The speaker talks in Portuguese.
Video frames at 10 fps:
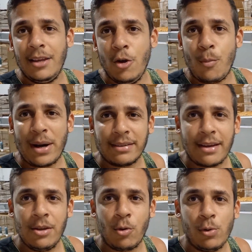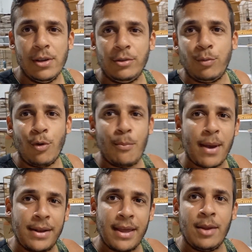E o passarinho com isso foi
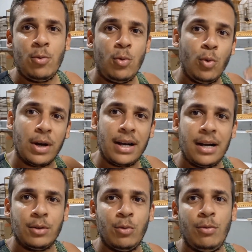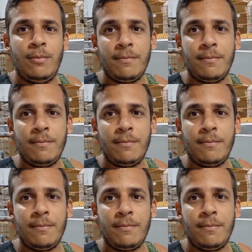perdendo o canto.